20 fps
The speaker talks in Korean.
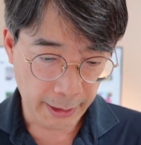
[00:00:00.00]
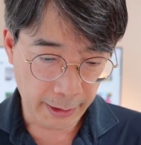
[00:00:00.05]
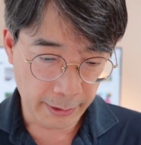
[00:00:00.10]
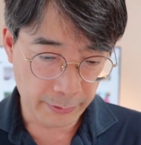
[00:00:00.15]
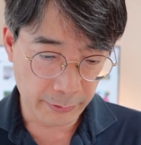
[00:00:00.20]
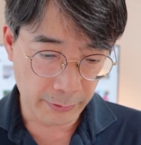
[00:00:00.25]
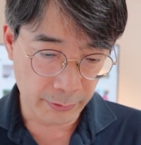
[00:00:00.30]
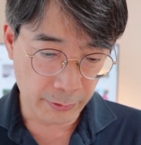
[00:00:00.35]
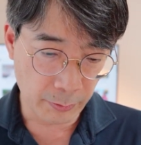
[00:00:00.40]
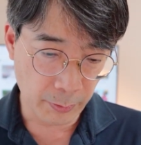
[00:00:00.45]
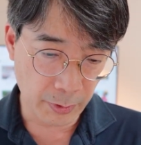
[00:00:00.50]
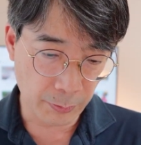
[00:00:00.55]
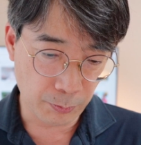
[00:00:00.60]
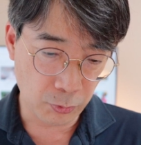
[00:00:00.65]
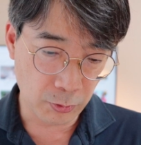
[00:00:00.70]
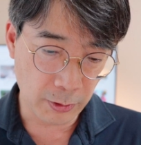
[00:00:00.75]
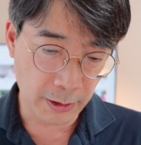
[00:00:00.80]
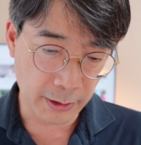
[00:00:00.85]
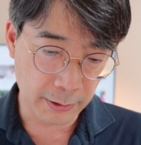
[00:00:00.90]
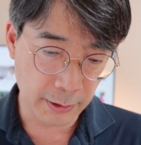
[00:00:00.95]

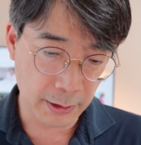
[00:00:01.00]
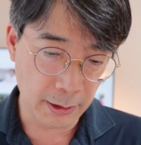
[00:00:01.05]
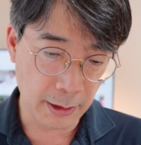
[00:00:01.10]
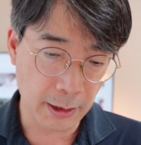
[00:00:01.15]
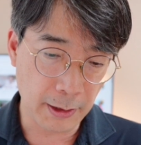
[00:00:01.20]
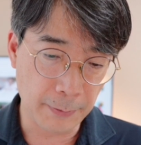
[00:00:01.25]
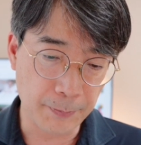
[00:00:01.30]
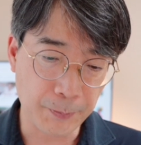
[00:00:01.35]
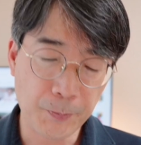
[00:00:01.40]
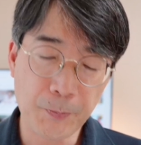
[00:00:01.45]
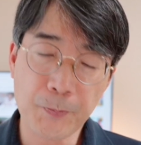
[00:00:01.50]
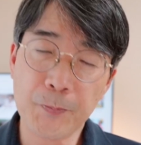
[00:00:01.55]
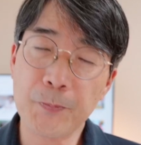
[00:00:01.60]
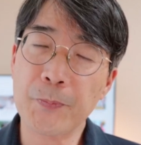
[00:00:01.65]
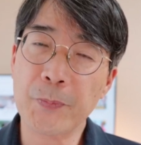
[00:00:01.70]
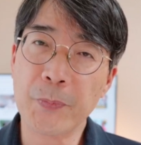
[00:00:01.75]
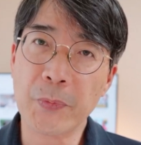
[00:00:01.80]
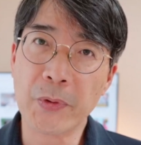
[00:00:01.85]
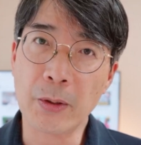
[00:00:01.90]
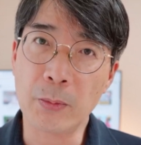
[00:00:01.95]
스즈메뿐 아니라
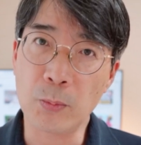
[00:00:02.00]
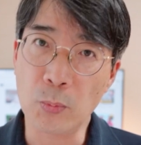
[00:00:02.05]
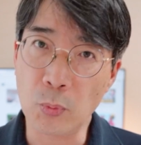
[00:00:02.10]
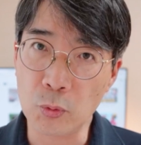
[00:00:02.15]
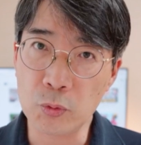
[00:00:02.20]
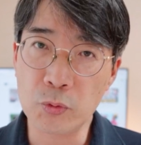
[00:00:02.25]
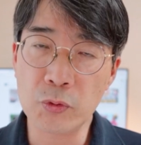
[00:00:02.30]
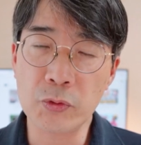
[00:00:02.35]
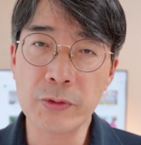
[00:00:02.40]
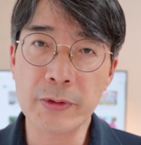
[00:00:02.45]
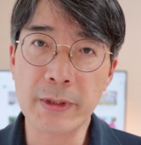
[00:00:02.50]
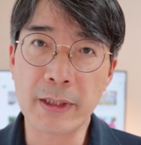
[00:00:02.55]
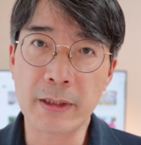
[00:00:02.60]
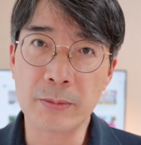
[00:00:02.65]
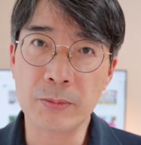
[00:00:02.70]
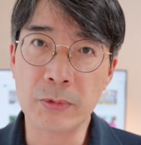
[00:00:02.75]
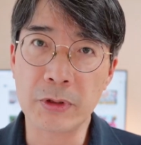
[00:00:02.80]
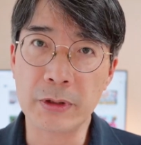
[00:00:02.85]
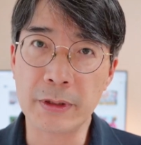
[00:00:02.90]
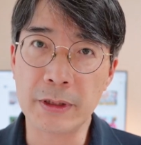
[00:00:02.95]
모든
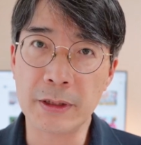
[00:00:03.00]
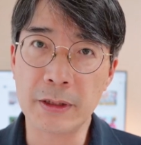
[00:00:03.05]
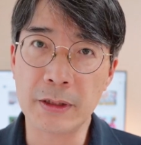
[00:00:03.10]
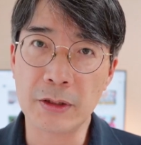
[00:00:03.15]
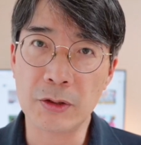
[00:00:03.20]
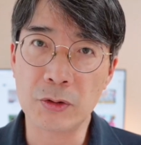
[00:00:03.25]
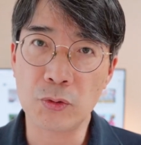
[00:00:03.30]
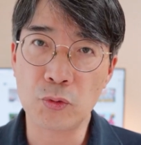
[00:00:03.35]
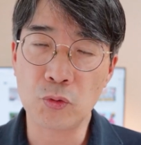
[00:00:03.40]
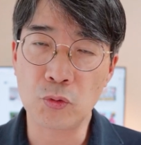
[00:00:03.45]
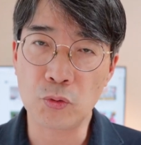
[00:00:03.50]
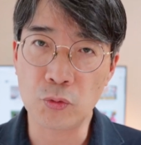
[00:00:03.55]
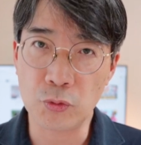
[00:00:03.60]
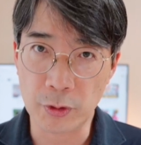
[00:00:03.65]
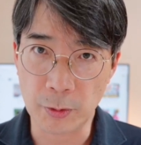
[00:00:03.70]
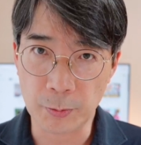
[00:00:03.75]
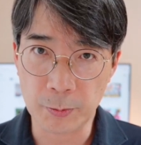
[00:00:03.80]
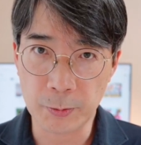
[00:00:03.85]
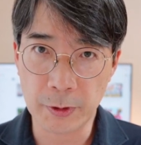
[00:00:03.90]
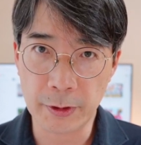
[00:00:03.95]
사람들이
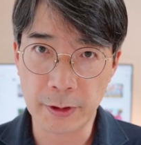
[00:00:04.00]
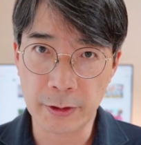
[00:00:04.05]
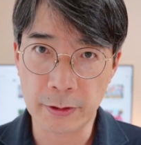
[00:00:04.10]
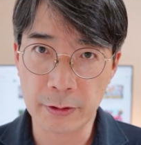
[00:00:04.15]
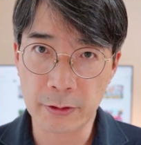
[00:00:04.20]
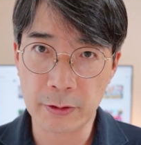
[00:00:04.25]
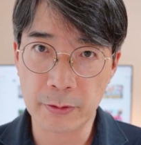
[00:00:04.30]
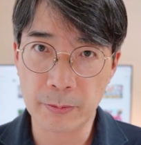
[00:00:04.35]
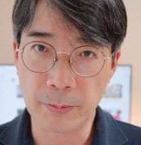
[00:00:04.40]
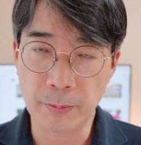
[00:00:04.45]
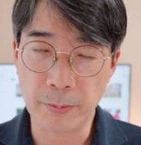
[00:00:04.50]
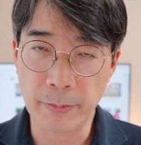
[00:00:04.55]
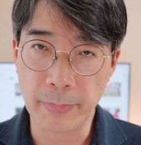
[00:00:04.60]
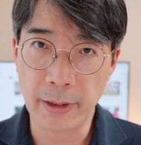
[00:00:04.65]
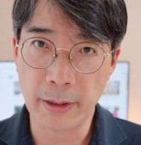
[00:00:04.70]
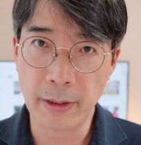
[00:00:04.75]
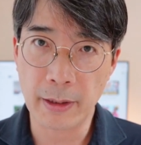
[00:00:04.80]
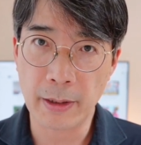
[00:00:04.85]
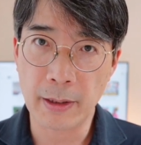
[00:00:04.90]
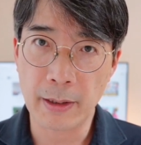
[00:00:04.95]
두렵기는
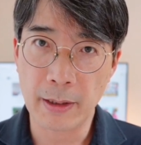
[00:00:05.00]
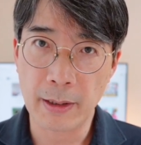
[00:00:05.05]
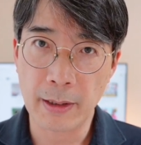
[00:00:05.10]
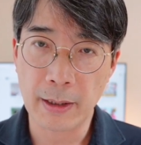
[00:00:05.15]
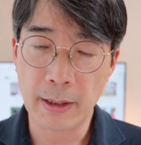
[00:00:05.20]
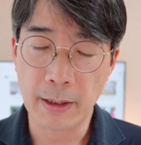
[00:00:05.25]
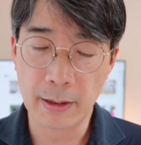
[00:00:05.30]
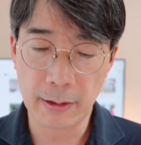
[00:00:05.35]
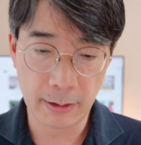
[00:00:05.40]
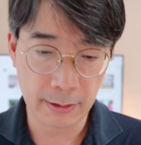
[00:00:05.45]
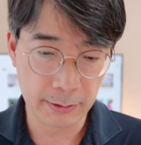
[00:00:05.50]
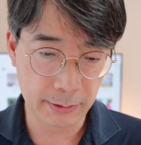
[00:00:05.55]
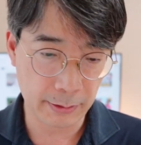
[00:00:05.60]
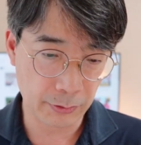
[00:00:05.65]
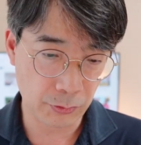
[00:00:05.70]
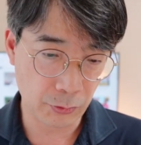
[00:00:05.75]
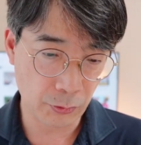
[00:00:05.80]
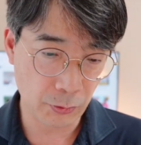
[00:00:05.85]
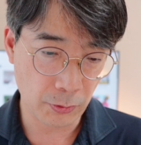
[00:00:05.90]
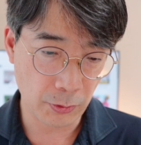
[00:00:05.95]
매 한
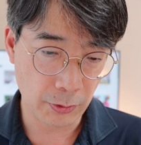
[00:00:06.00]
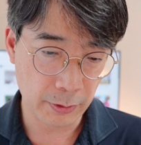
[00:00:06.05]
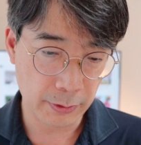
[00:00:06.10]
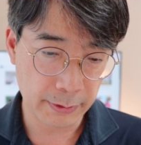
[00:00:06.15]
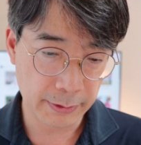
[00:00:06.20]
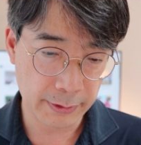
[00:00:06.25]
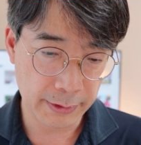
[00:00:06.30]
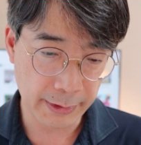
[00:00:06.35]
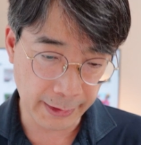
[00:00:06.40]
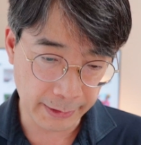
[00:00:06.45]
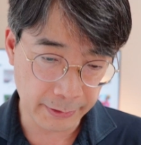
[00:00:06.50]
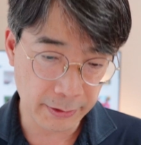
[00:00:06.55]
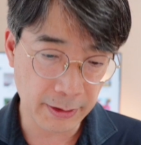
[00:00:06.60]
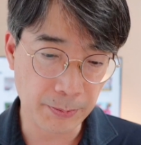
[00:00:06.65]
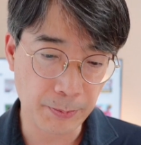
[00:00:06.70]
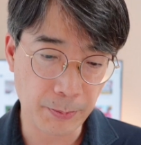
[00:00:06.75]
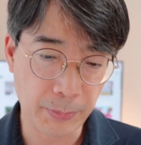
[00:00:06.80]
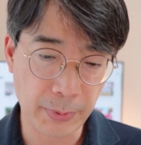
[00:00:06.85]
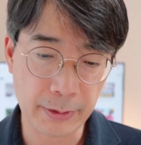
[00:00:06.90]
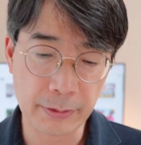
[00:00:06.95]
가지죠. 자연
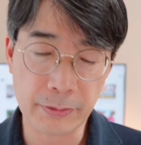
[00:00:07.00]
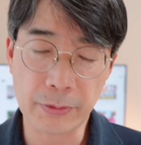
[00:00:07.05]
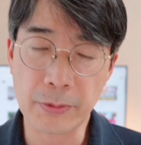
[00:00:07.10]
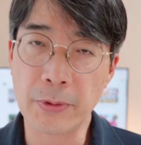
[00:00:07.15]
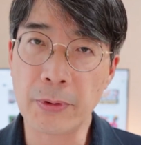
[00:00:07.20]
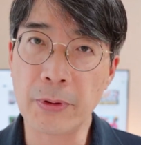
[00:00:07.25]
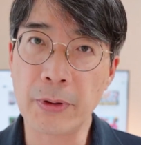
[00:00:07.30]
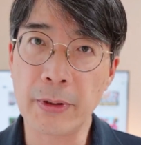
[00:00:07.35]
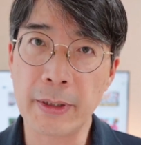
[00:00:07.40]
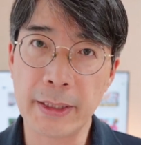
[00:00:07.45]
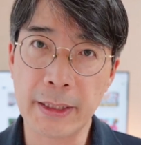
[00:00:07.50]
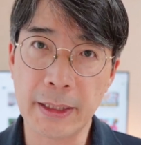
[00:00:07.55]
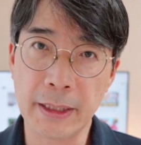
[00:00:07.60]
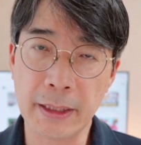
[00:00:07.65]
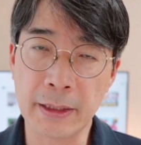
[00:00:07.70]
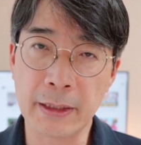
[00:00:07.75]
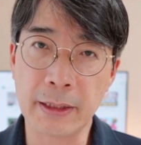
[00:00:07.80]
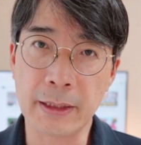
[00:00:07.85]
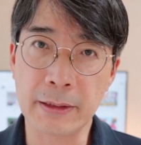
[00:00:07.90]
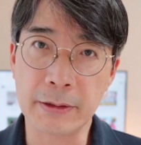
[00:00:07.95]
앞에서
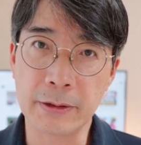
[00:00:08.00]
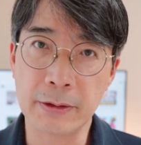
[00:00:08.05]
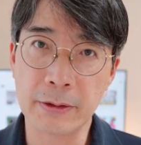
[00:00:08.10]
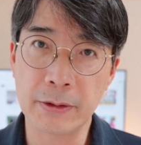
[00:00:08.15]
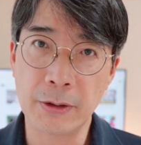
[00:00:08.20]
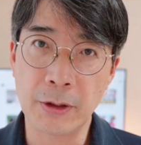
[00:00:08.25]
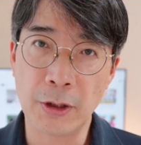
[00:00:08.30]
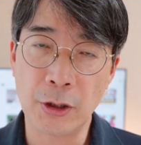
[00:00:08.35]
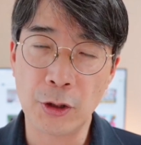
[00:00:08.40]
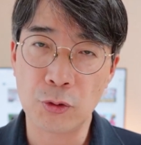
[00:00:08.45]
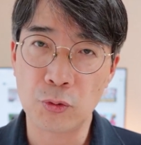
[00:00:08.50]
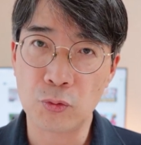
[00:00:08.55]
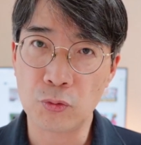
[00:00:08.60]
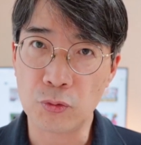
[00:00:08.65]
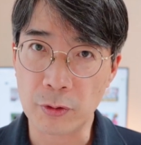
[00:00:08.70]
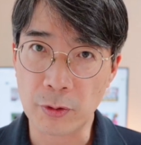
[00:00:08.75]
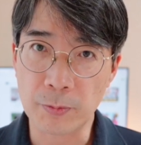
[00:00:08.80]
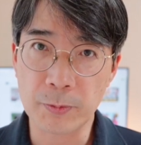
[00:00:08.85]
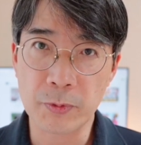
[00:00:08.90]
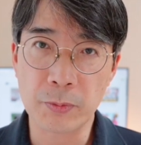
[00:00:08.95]
인간은
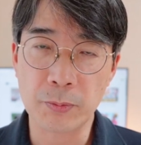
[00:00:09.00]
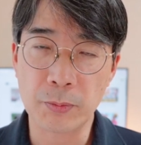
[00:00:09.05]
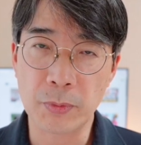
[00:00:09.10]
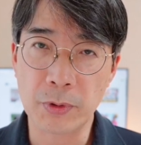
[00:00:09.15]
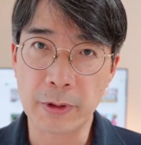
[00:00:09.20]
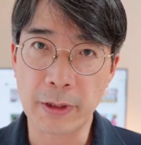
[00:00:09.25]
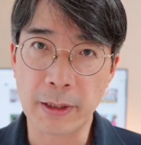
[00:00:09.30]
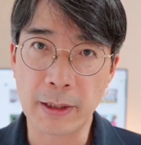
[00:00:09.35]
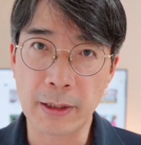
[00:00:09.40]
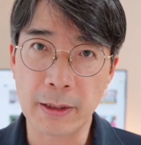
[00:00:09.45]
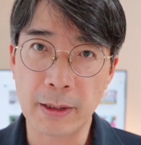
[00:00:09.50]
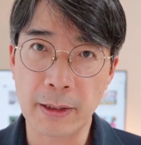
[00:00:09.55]
두렵습니다.